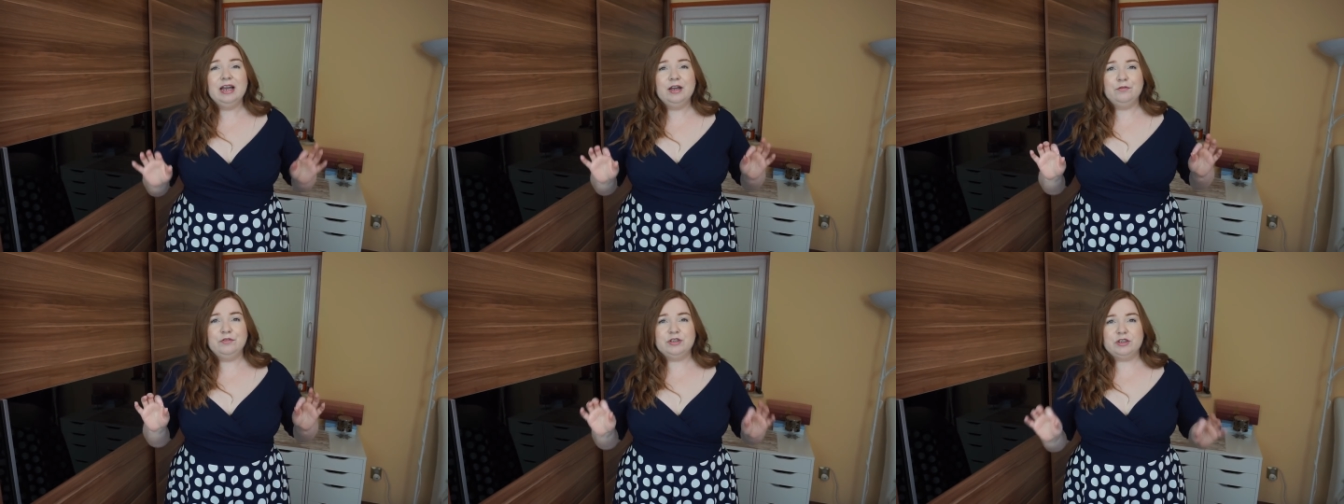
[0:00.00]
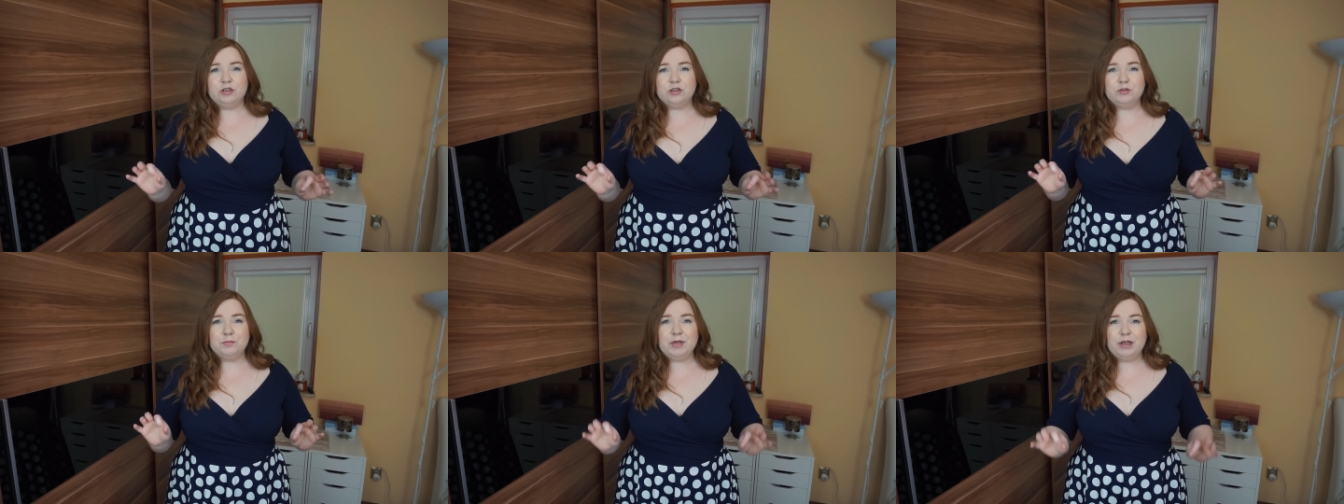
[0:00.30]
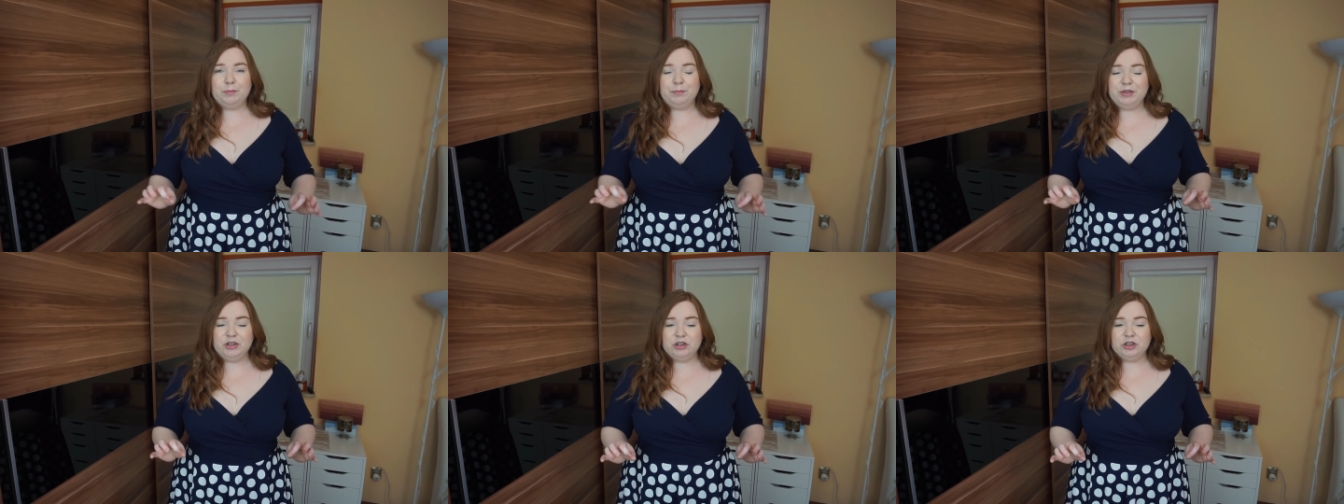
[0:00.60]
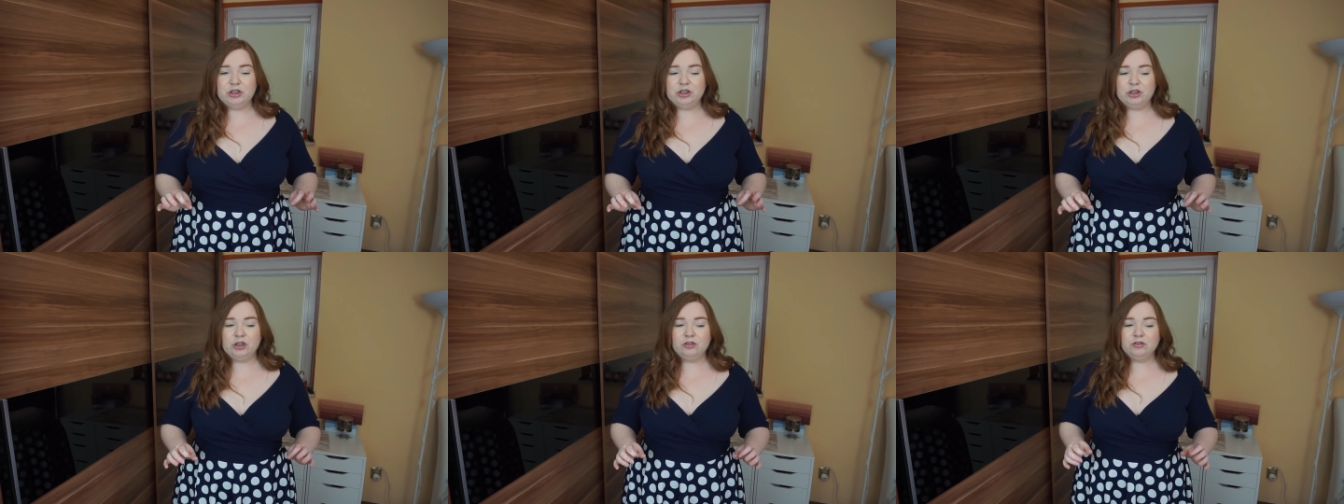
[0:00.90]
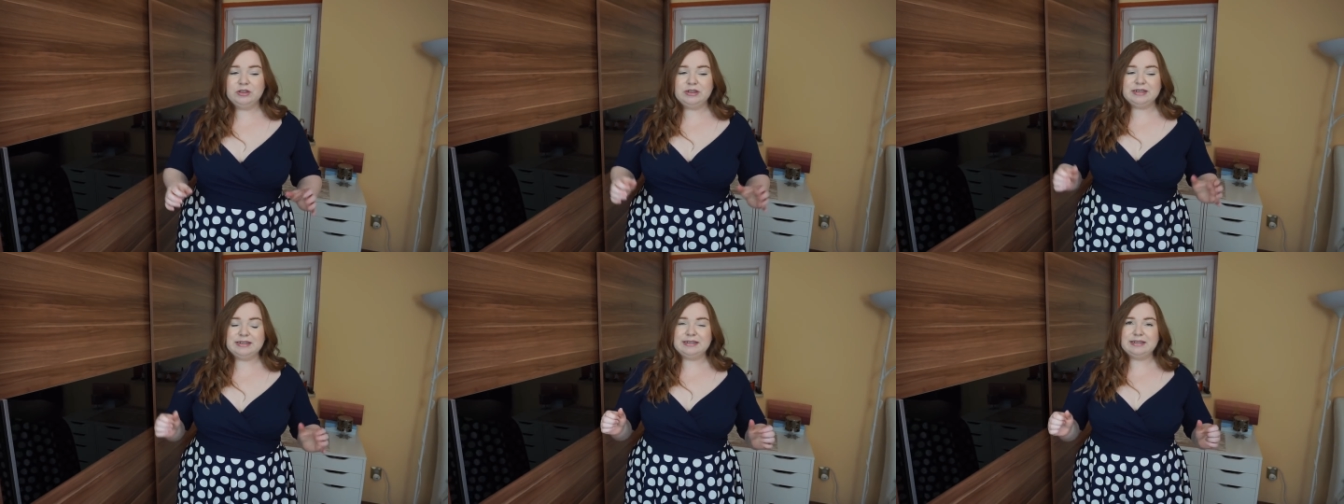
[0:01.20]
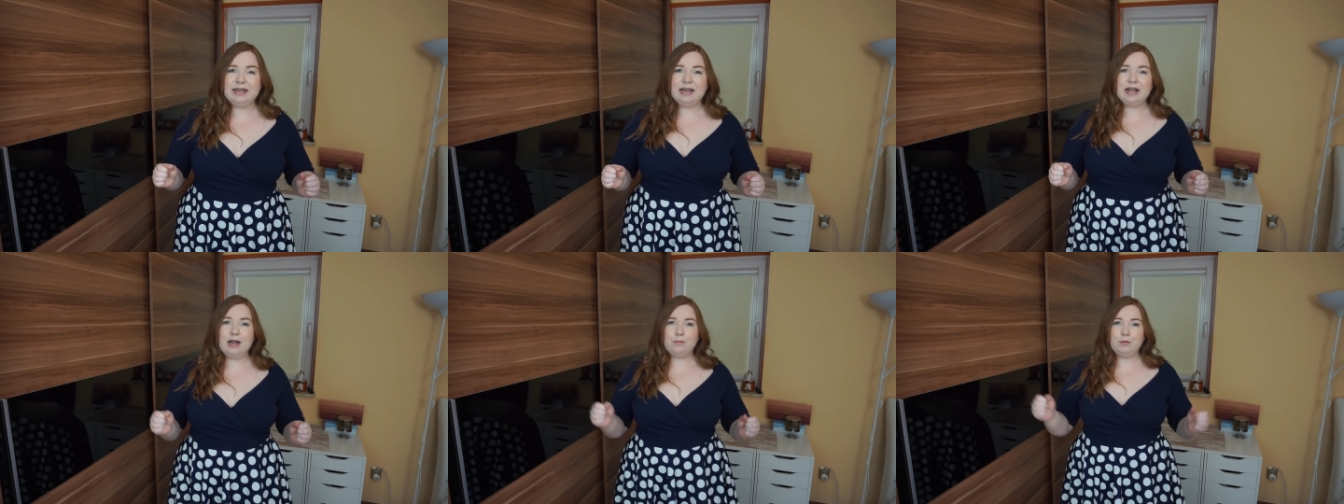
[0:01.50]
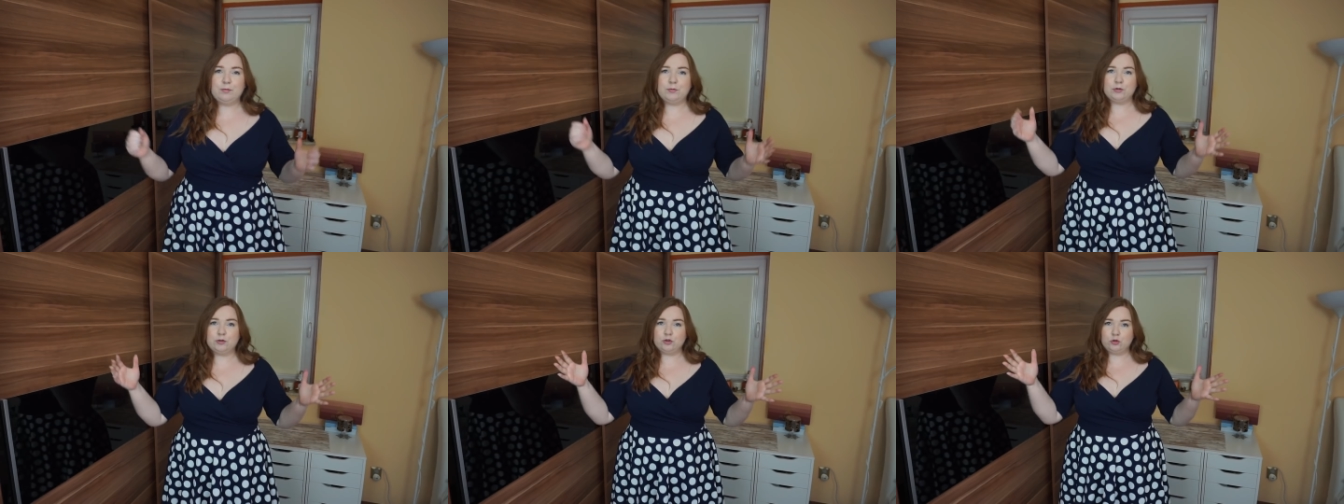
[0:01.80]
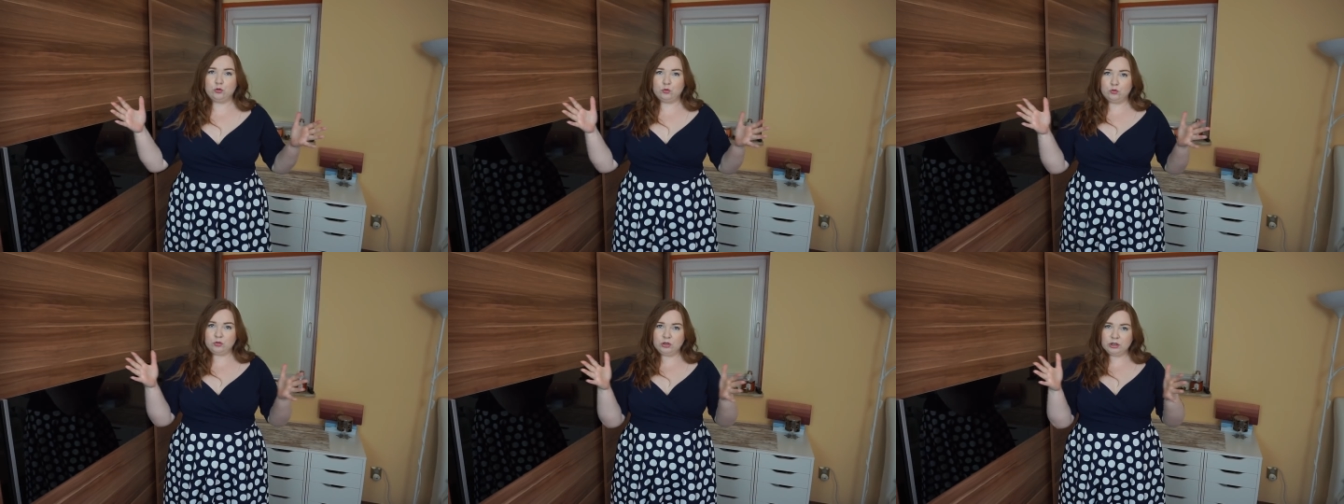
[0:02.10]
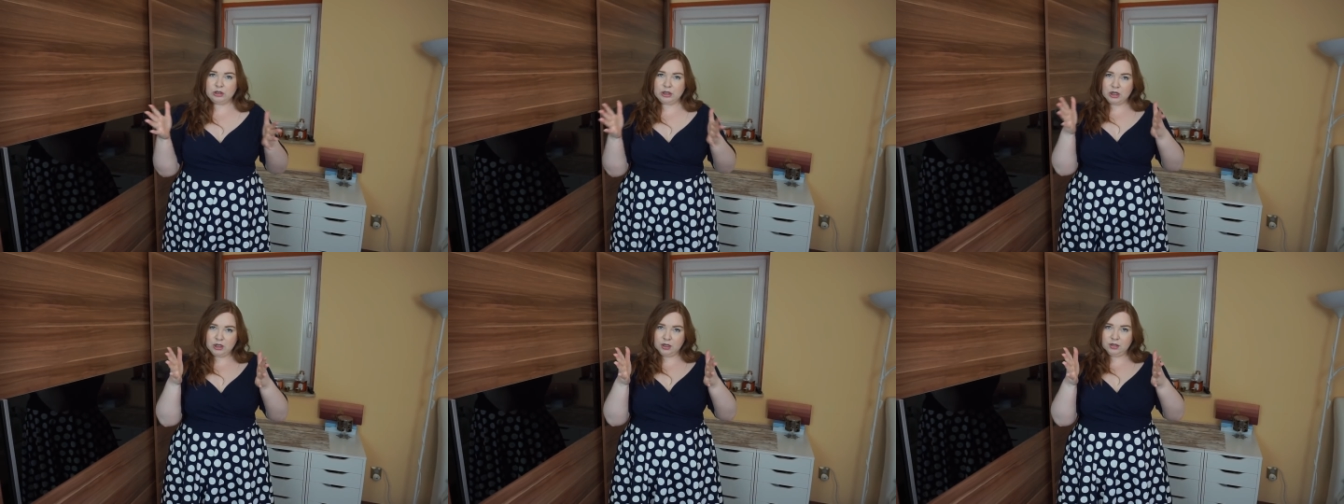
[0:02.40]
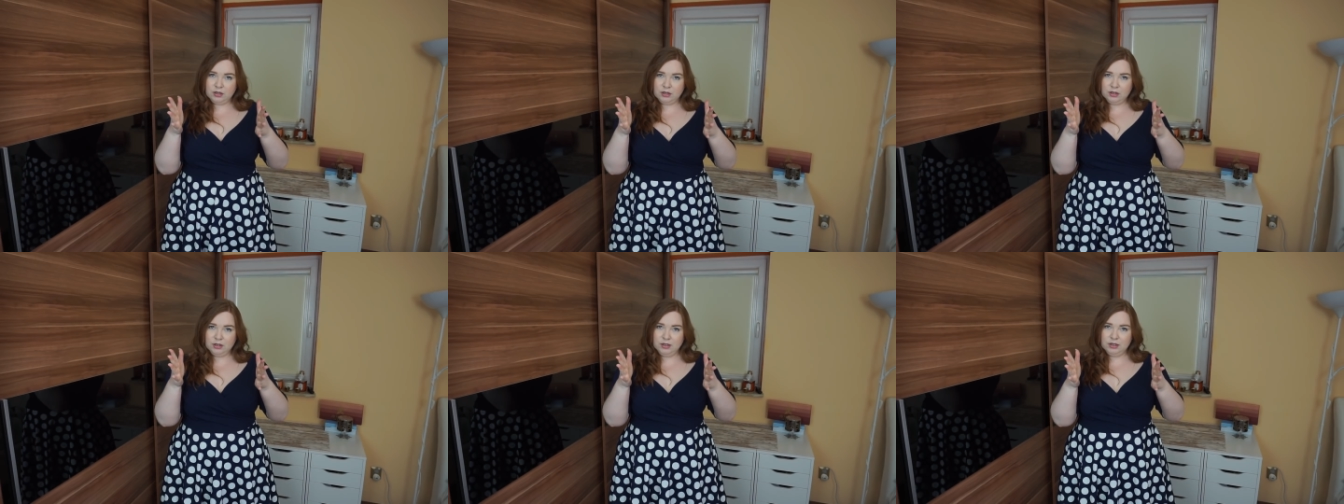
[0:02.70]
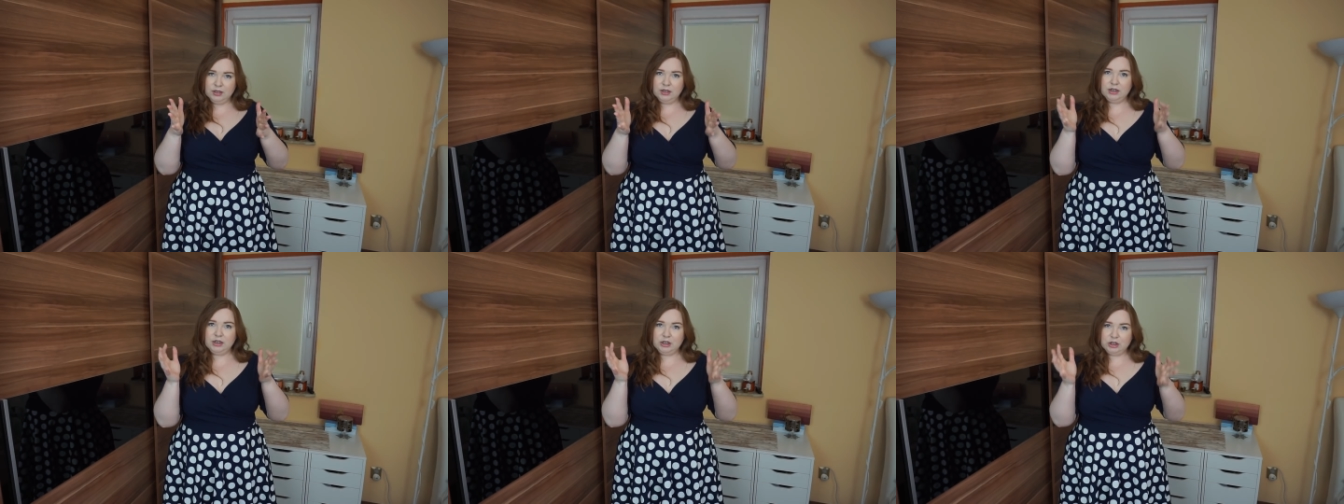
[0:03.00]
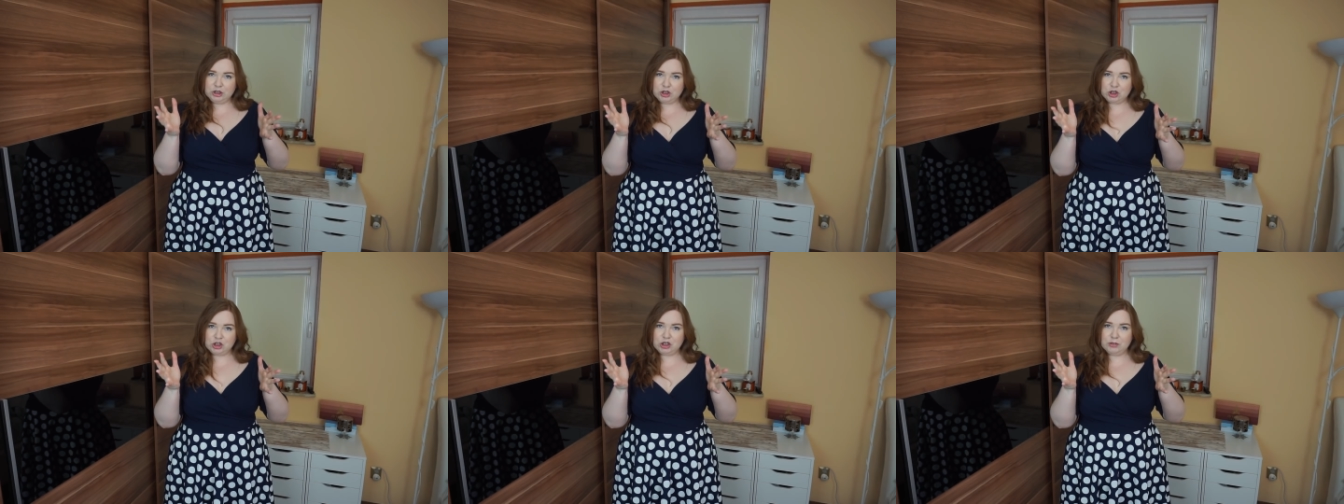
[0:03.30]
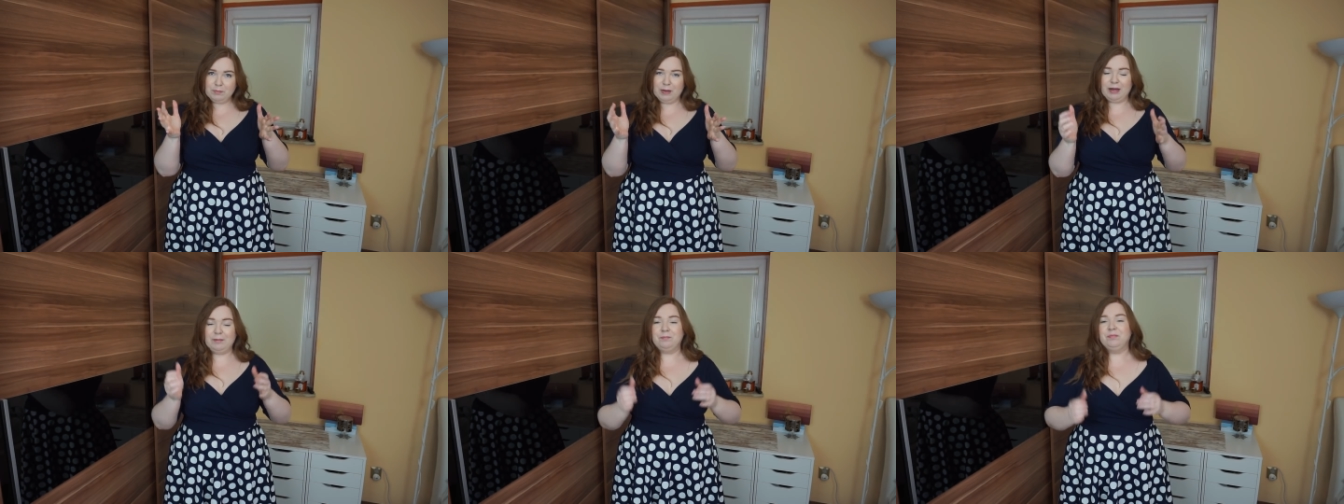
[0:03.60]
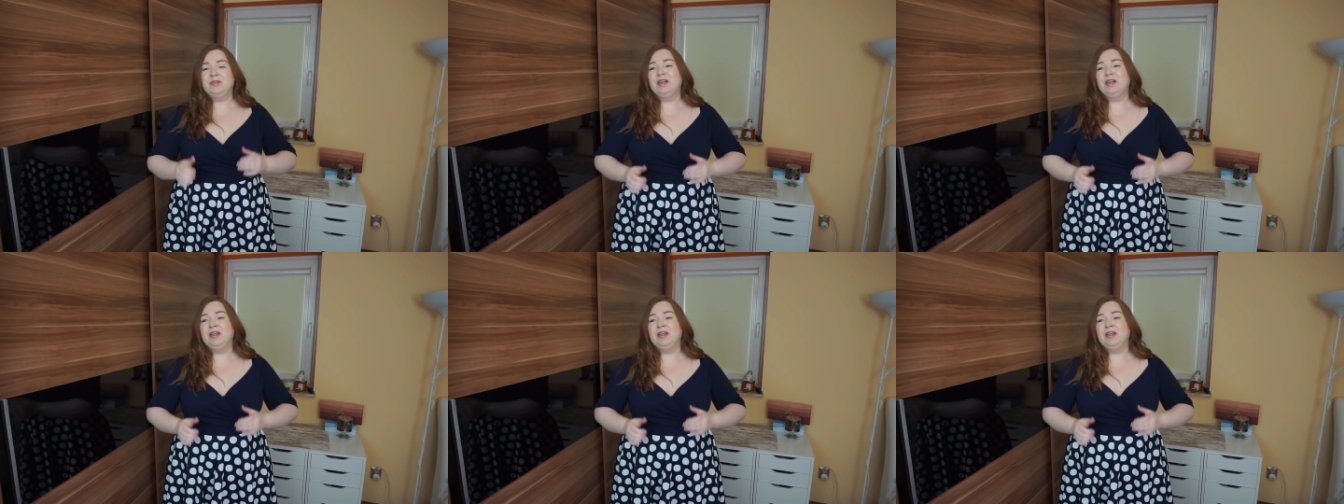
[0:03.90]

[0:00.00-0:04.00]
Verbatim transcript: więc rozmiar 50 jest taka po prostu i trzyma.